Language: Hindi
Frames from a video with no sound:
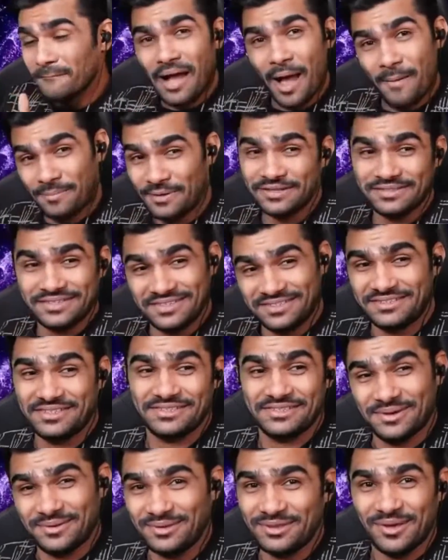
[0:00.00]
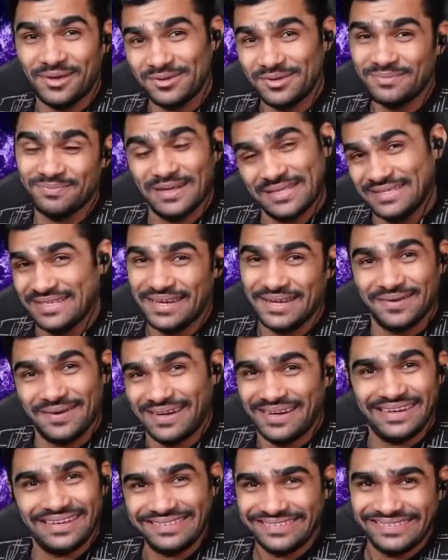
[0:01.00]
अपने सिक्सटी सेवन थाउजेंड बचने
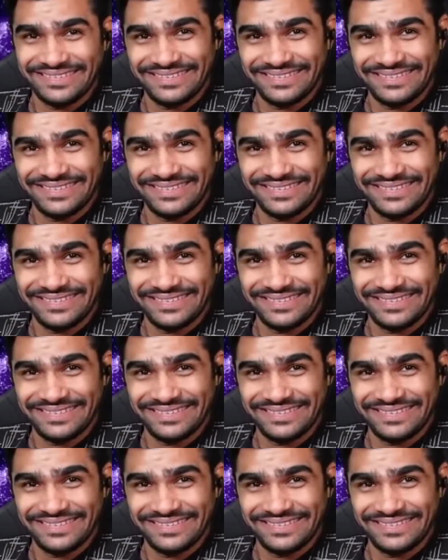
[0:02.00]
वाले